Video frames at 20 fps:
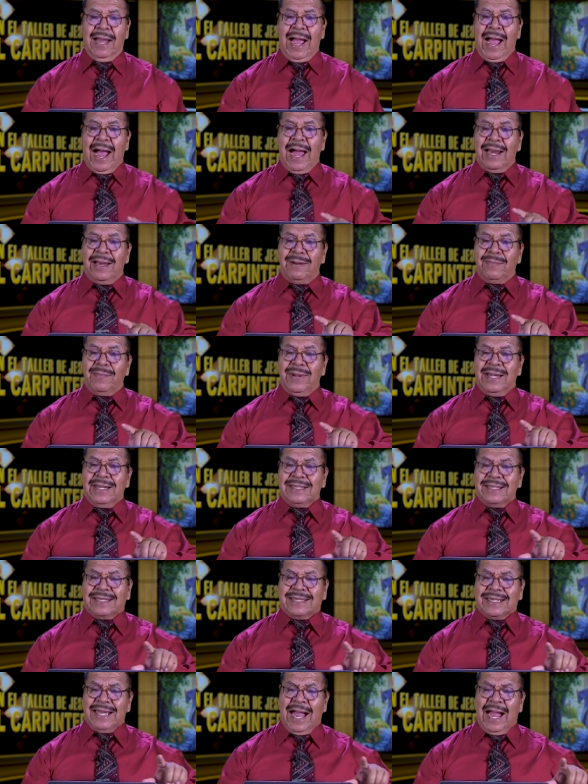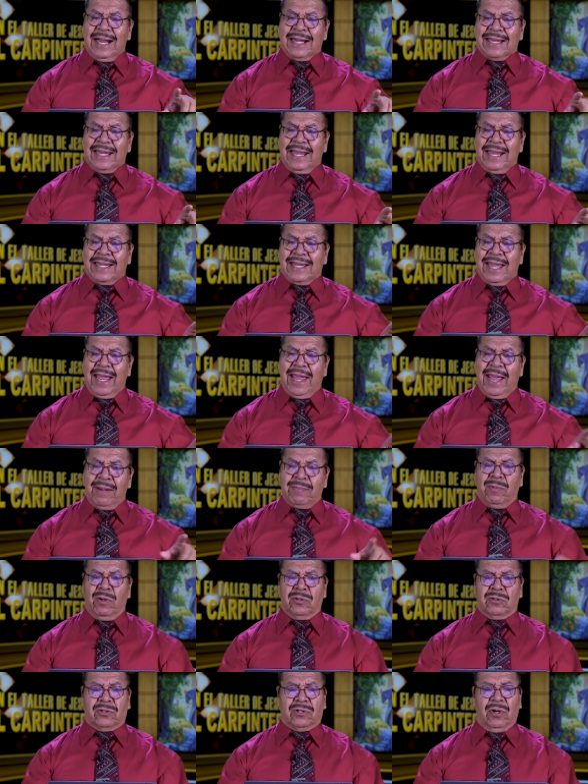al mensaje que
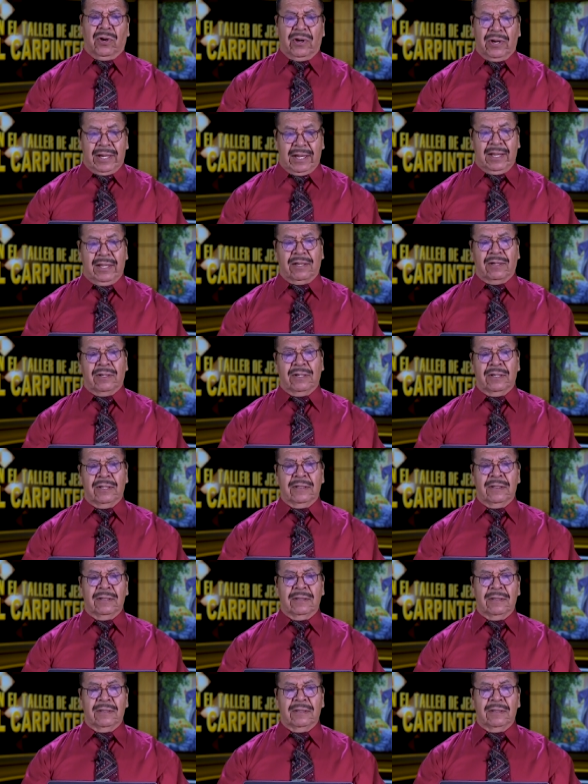hemos oído